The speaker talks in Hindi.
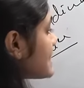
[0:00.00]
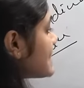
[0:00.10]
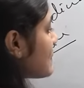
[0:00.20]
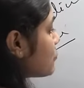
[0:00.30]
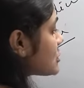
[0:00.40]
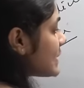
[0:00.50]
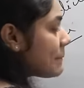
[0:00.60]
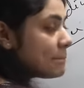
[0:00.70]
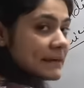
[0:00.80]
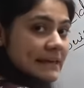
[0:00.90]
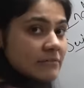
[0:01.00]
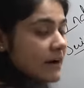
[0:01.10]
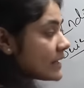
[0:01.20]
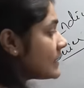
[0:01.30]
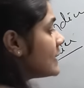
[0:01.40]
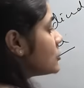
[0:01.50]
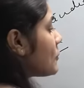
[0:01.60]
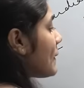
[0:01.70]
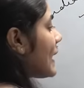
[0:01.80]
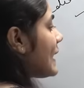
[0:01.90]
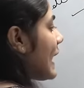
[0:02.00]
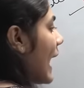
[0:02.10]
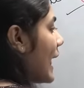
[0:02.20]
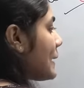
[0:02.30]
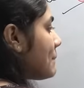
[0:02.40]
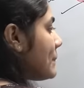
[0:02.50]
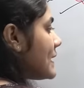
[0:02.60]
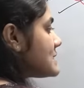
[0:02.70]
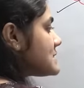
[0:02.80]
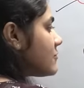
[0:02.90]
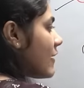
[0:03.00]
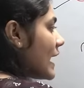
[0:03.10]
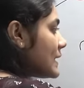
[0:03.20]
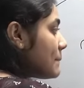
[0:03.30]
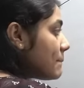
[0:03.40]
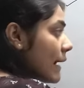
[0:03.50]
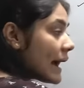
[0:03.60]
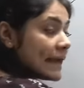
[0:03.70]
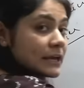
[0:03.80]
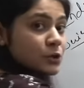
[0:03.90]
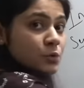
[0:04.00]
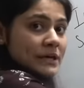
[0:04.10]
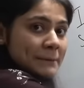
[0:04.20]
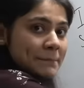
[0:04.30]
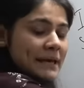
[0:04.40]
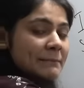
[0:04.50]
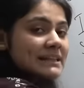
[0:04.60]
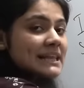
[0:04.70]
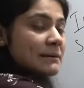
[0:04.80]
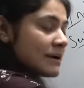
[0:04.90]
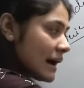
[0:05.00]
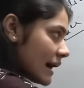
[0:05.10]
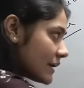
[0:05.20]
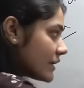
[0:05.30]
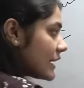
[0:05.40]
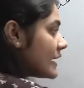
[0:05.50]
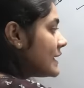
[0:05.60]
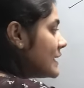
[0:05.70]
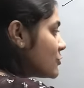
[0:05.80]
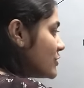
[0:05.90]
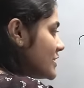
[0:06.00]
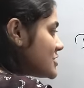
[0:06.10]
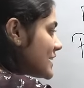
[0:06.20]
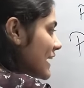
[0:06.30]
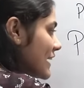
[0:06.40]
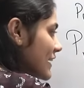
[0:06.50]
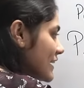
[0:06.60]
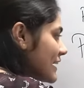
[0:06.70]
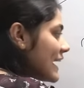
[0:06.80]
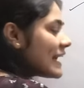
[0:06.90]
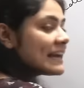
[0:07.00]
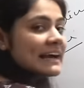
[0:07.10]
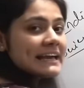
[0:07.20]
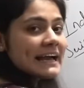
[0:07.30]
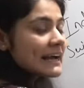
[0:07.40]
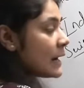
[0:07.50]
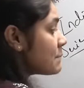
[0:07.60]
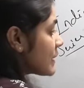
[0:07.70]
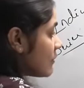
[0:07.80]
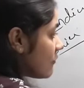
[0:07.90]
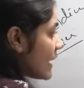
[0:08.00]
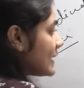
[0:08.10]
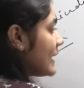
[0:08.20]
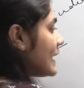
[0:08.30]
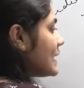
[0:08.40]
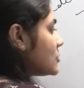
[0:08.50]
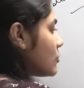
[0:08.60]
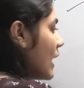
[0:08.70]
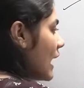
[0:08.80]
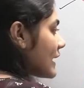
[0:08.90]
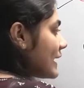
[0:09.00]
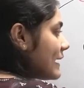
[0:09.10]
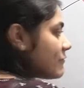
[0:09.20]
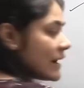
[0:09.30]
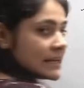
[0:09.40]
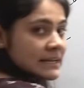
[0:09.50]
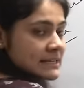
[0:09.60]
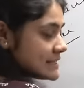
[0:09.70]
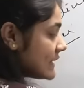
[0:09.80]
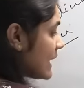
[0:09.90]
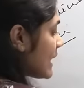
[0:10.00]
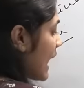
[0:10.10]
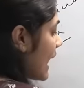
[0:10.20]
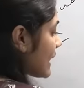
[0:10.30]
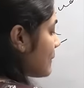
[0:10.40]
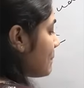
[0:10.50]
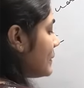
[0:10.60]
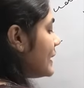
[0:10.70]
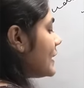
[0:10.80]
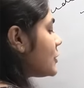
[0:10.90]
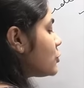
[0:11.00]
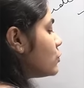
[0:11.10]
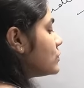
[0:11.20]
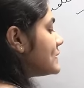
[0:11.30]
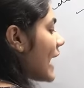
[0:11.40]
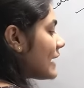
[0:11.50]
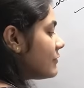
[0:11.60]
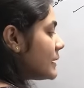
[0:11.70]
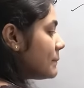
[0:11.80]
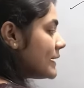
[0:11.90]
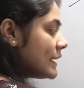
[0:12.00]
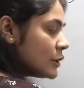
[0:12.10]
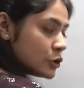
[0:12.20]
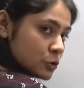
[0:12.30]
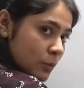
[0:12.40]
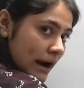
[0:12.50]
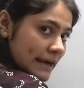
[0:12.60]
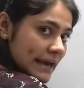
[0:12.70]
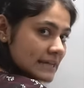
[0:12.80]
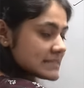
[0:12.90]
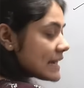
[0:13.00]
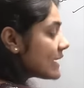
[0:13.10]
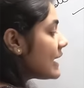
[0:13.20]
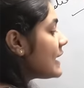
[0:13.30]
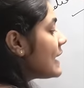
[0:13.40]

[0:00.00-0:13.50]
किसी ने पूछ लिया पी तो पहले एन एन प्लस वन बाई क्योंकि पी मतलब हंड्रेड तो नीचे हंड्रेड आएगा ही आएगा वन है तो आगे वन ठीक है आगे पी टू दैट विल बी टू आगे आ जाएगा